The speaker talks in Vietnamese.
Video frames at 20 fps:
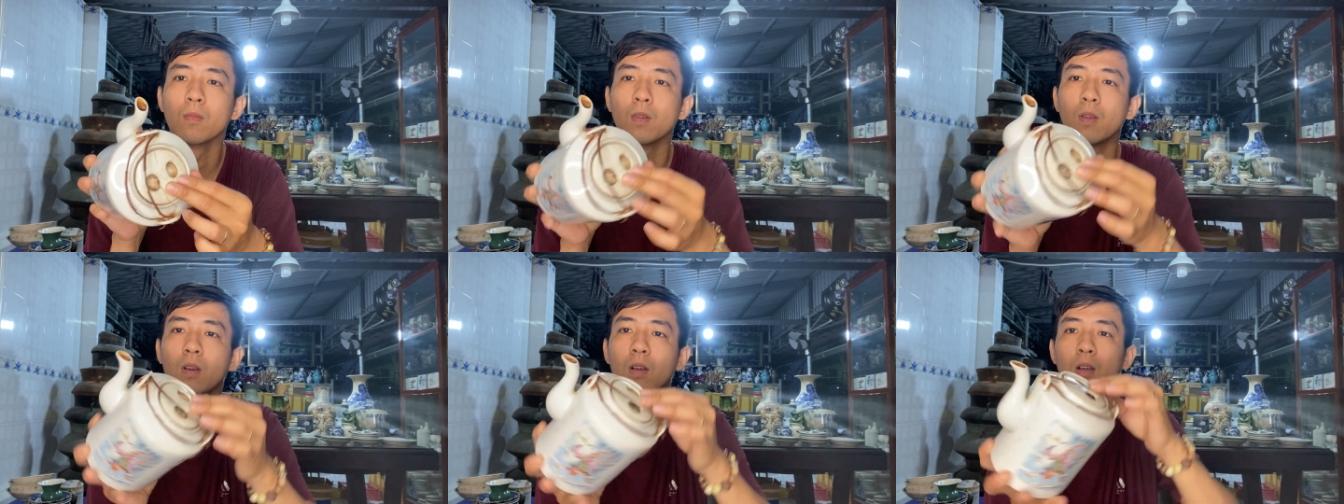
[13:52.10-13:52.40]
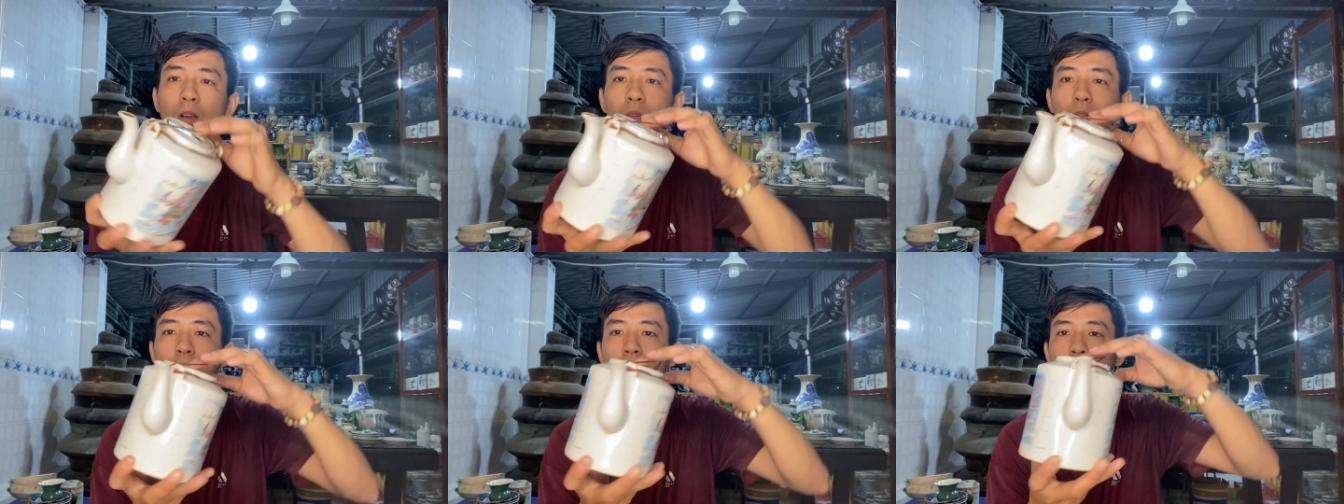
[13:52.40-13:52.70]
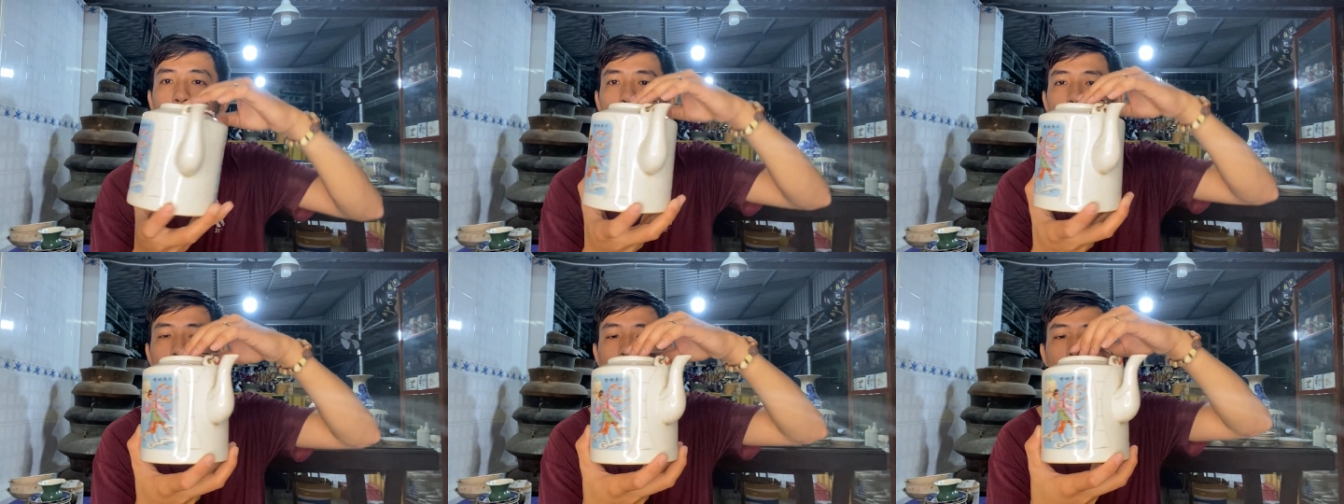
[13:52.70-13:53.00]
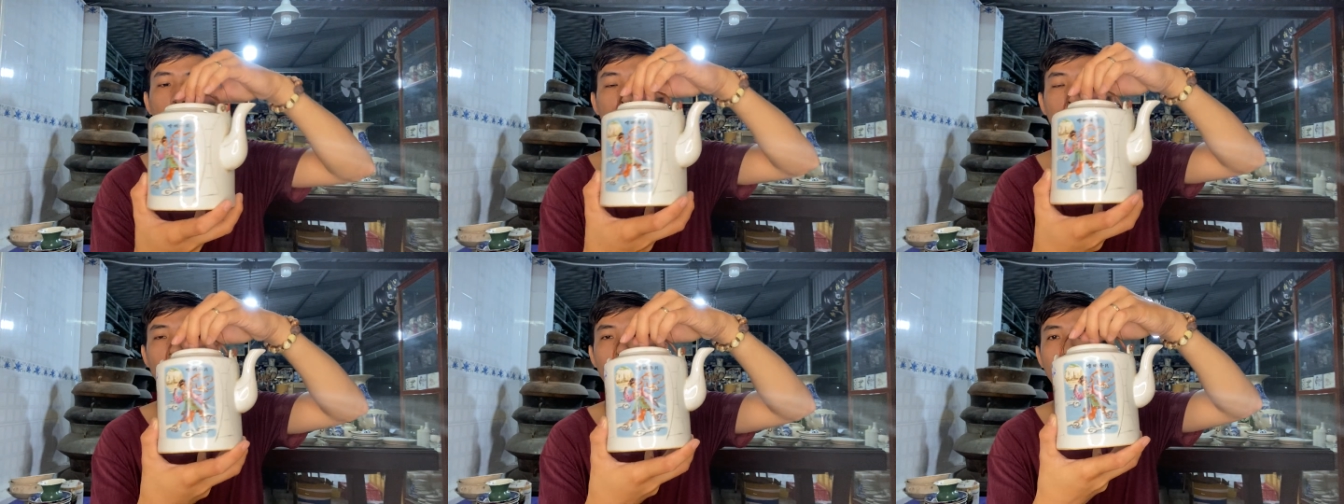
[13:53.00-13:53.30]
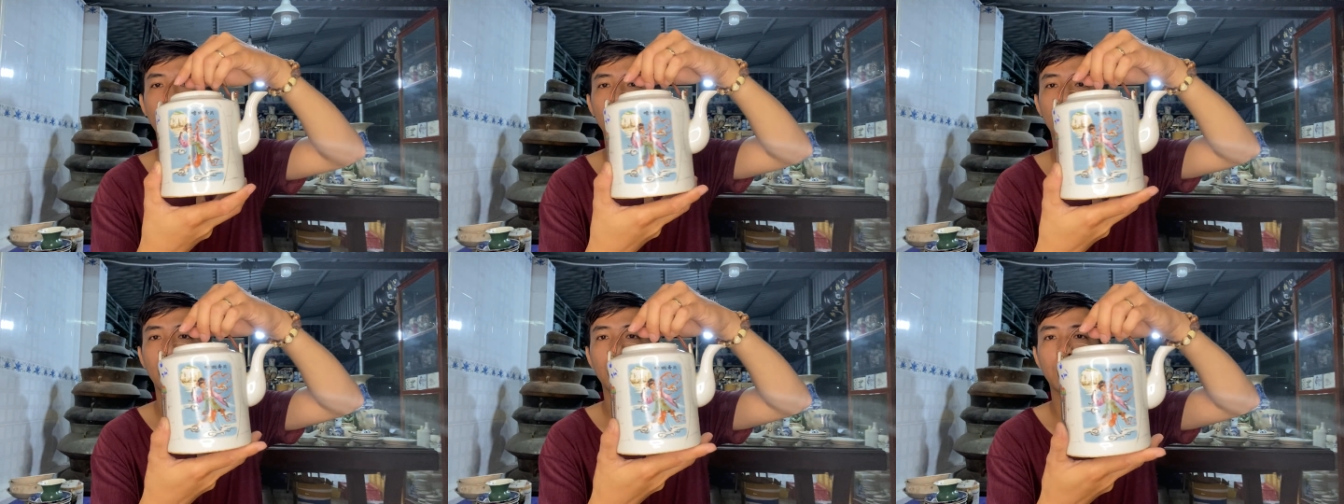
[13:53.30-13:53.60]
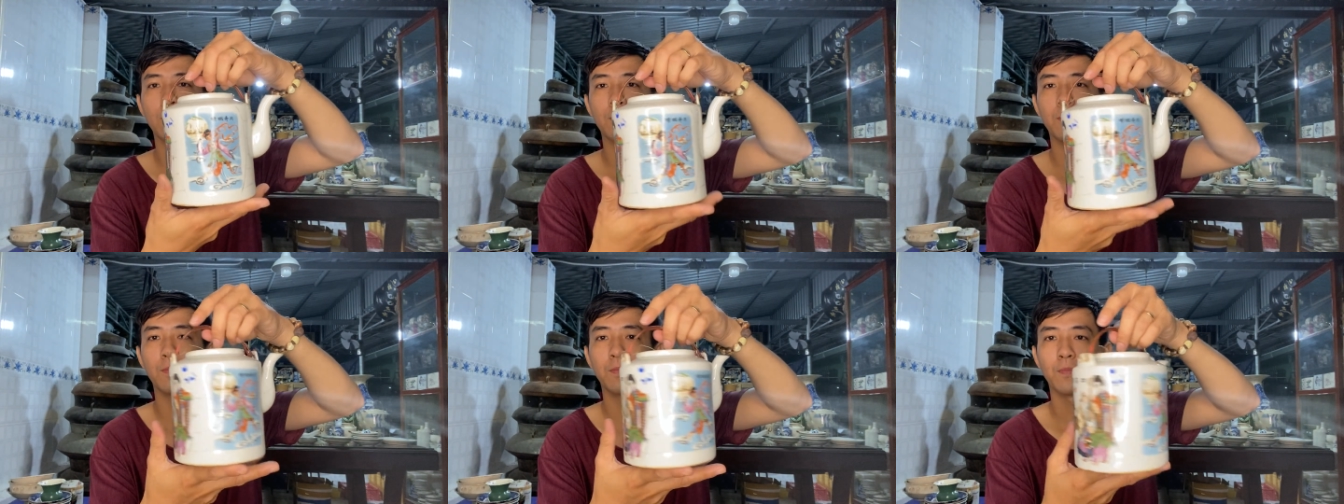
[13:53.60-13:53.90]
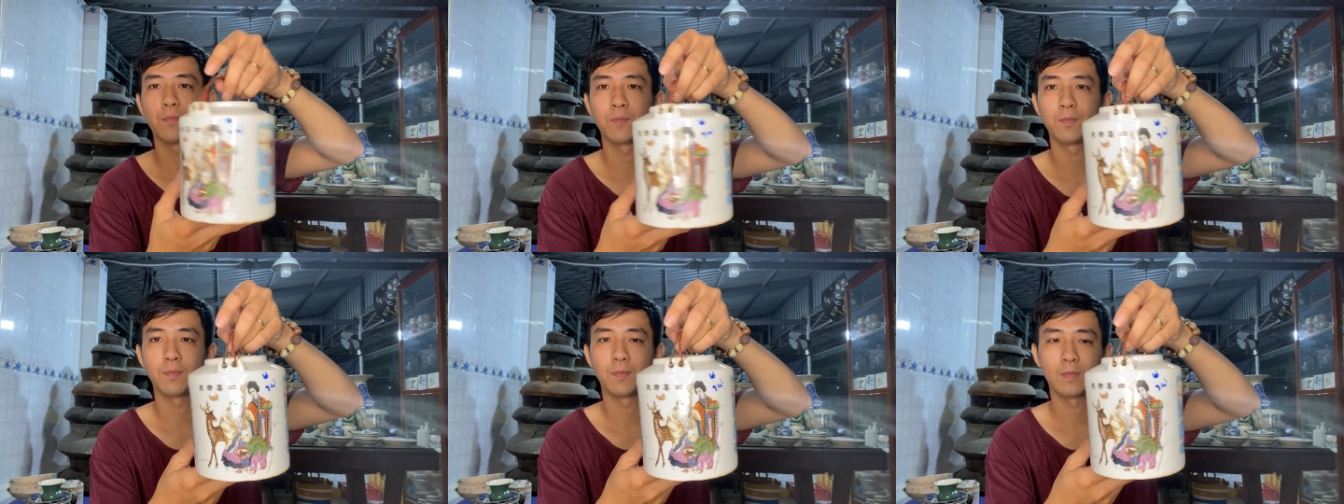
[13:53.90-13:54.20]
đó, ok mà ra ok nha
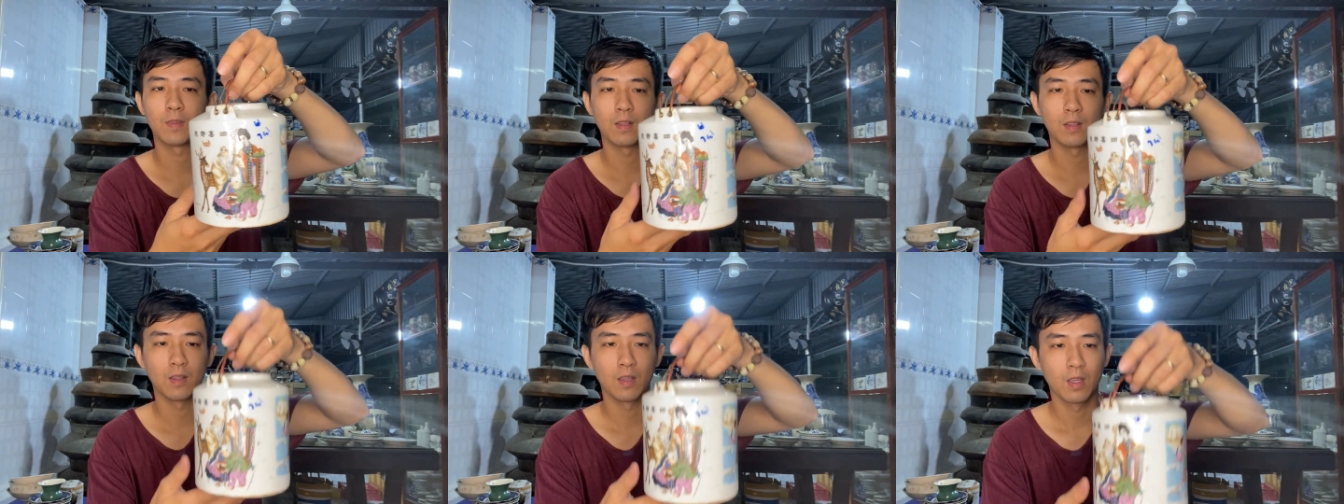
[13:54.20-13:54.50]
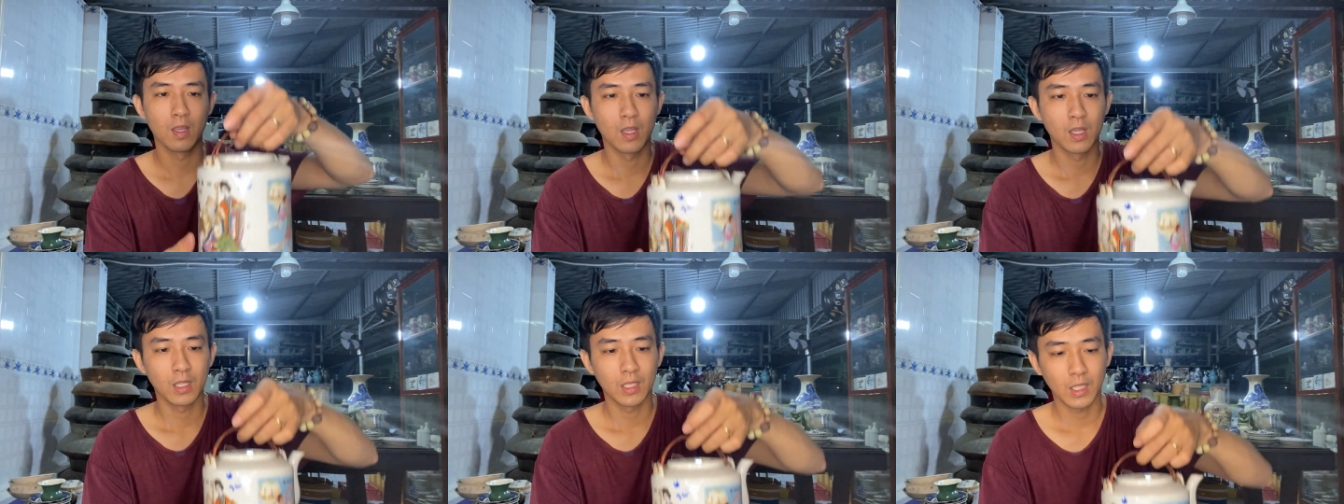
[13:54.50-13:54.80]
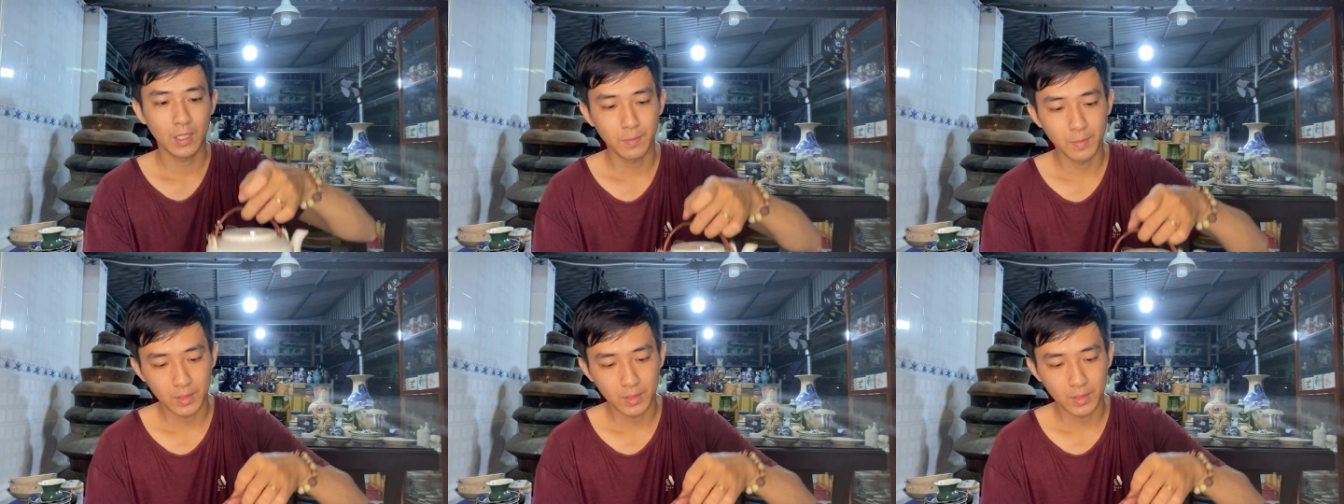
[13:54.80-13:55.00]
cái